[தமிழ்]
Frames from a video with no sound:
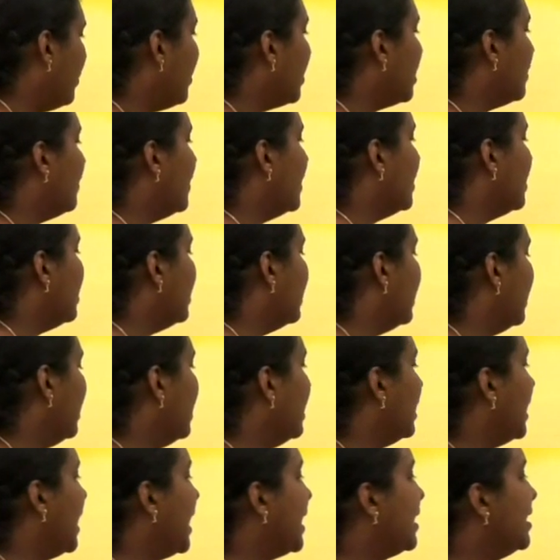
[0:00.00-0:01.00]
நமக்கு வந்துட்டு
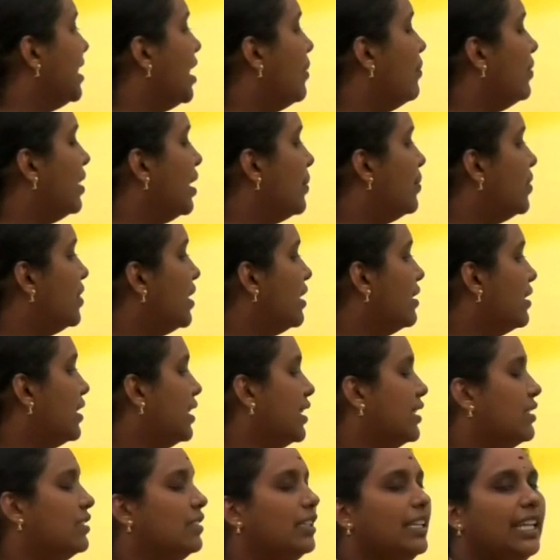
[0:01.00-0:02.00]
எக்ஸாம் டிப்ஸ் அண்ட்
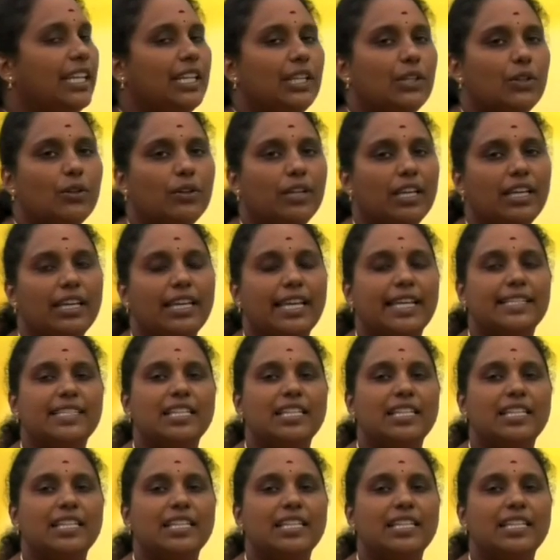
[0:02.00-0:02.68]
ட்ரிக்ஸ் நீட்டோட